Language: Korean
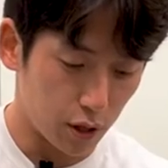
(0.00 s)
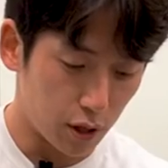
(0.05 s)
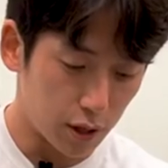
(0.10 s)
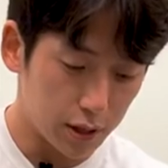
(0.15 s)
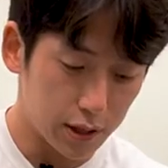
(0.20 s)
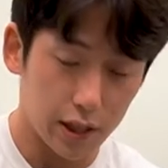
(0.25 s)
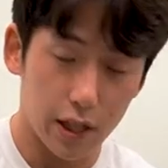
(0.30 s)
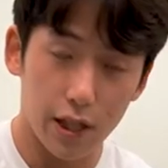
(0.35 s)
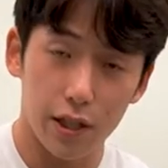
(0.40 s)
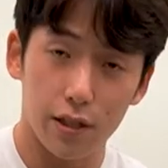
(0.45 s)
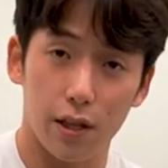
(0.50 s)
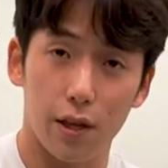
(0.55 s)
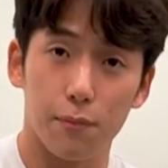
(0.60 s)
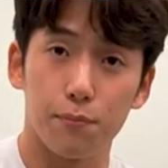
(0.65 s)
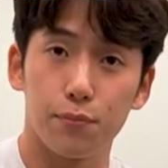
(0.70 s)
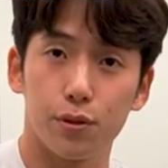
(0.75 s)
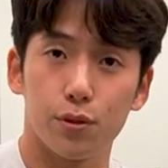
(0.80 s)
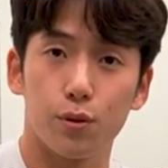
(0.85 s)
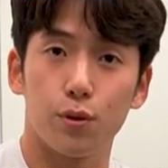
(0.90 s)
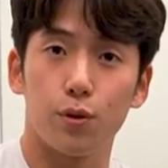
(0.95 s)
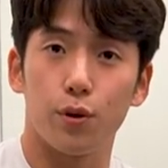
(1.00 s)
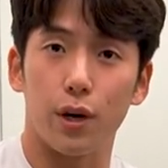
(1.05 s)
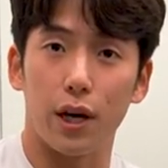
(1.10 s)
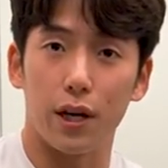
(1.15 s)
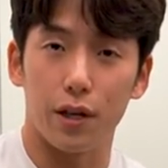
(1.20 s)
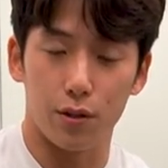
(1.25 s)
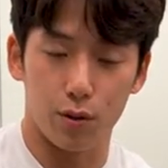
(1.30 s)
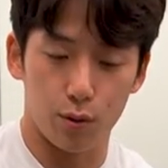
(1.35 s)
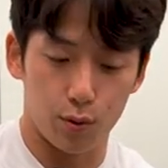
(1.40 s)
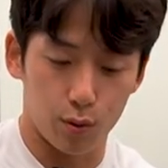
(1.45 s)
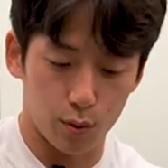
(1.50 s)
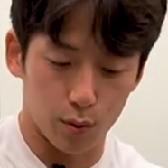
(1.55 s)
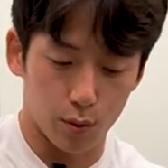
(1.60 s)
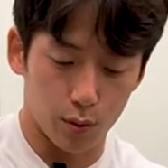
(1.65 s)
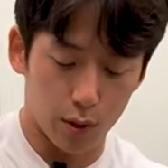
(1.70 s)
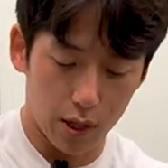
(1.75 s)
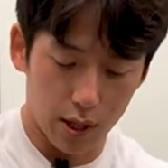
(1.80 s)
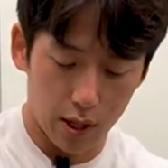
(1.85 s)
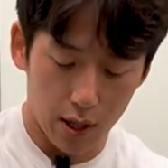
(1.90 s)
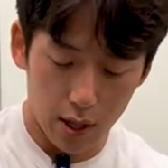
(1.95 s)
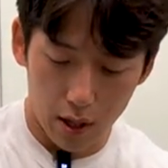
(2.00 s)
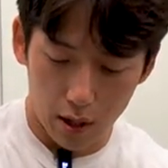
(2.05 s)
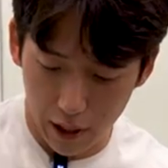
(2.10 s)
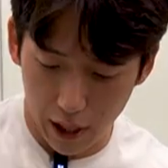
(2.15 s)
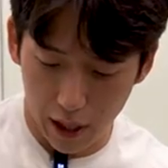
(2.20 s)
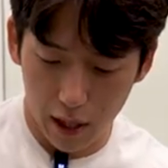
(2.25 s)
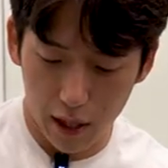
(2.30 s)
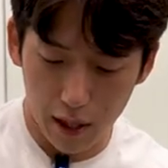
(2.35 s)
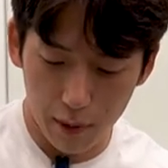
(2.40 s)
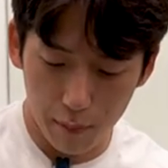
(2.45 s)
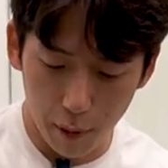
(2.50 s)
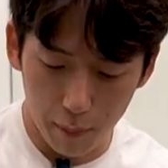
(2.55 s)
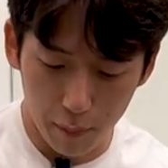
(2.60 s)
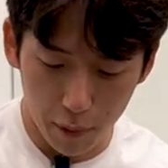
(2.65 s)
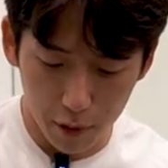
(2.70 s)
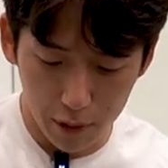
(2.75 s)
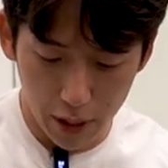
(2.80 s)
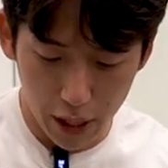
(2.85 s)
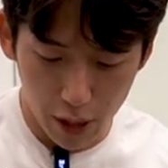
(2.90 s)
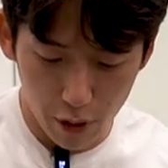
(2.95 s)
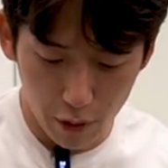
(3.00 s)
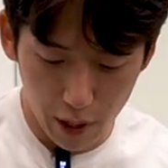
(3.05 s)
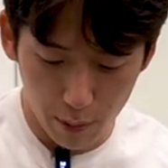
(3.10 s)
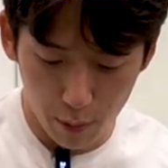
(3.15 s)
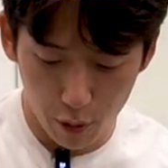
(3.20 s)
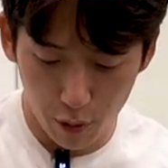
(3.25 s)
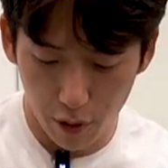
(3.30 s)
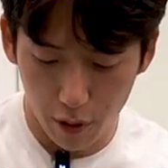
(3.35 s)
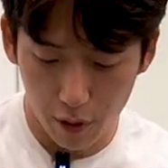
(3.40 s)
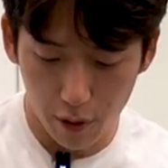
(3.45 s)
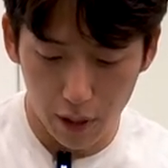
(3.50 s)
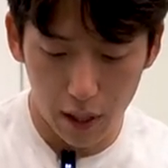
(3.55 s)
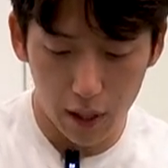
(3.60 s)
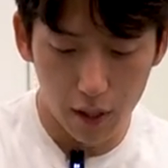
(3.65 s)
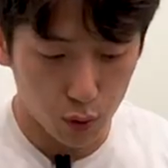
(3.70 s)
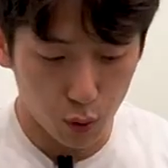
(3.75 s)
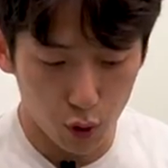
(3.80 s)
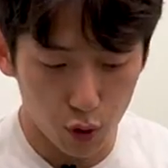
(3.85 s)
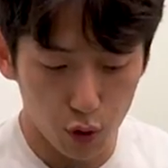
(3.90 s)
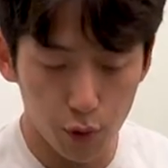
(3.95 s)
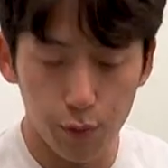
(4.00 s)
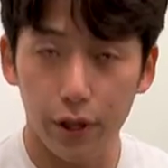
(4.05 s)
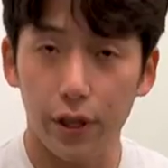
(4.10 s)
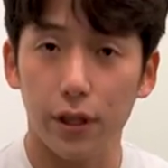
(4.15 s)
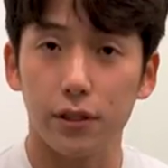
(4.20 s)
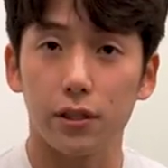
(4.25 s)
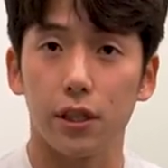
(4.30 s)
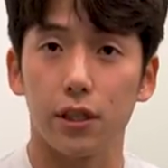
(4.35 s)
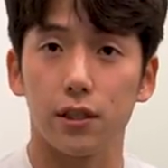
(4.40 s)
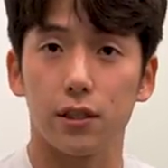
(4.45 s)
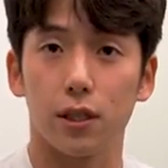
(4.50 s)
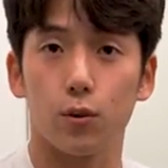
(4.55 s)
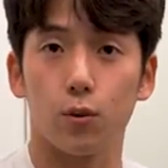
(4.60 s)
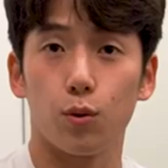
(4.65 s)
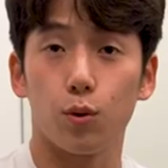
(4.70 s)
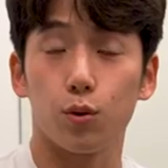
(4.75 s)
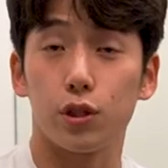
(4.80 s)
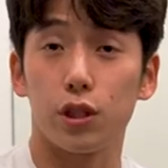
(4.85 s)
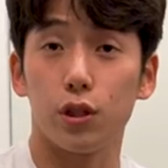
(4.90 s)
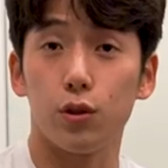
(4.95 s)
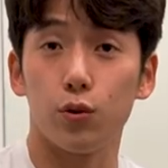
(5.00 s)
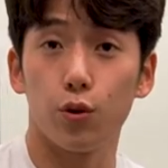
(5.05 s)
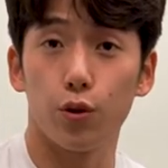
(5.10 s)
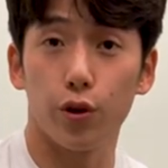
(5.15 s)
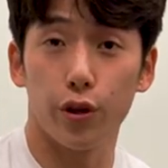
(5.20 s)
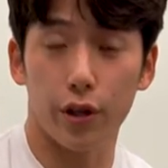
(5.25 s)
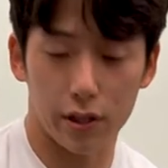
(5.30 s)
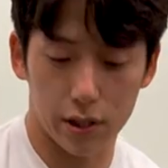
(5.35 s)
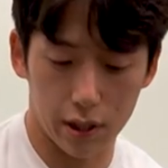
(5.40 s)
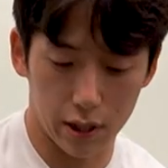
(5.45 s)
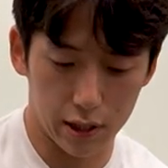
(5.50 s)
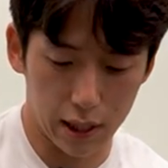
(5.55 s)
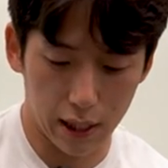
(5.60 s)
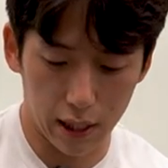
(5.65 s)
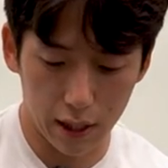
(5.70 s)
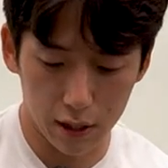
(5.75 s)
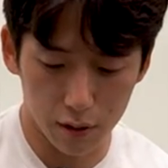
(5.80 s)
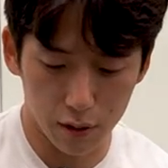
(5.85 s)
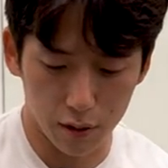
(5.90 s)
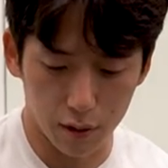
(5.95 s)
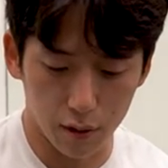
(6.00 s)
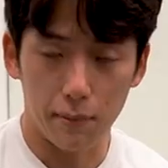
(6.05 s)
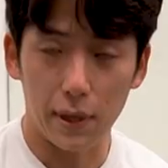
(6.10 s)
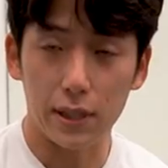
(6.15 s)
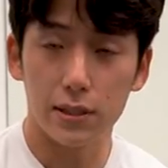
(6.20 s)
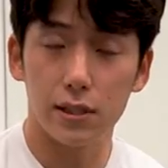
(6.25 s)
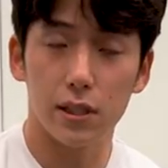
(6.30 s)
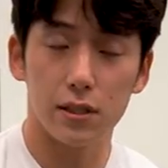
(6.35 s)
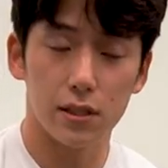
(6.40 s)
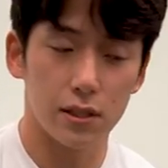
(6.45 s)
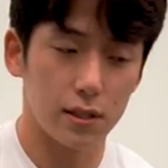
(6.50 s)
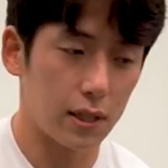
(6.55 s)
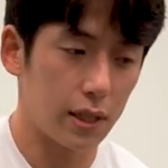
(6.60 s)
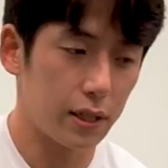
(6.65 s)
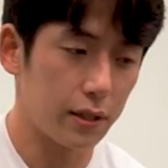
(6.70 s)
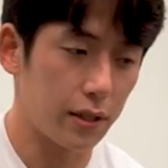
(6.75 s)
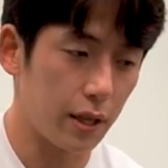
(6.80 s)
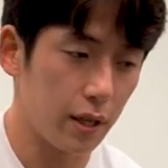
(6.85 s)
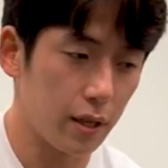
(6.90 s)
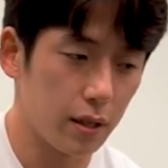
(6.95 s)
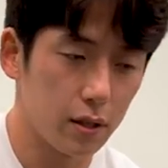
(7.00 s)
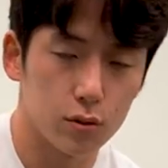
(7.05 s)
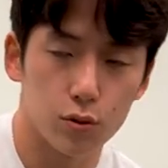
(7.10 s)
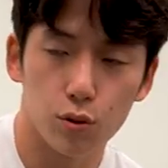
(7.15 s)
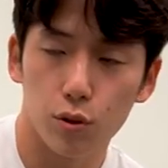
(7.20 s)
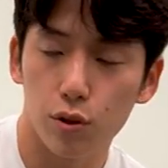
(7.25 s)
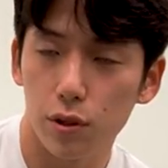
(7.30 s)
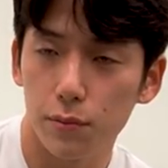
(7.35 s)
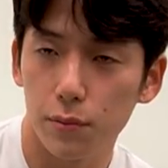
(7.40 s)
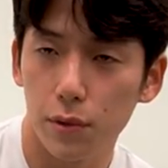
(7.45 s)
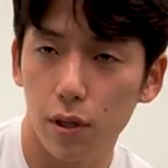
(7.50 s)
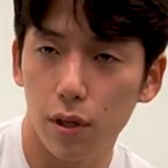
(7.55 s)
더 업그레이드된 프로 라인으로 제가 몇 번 사용해본 결과 소음이 굉장히 작고 진동이 굉장히 작아서 마사지를 할 때 조금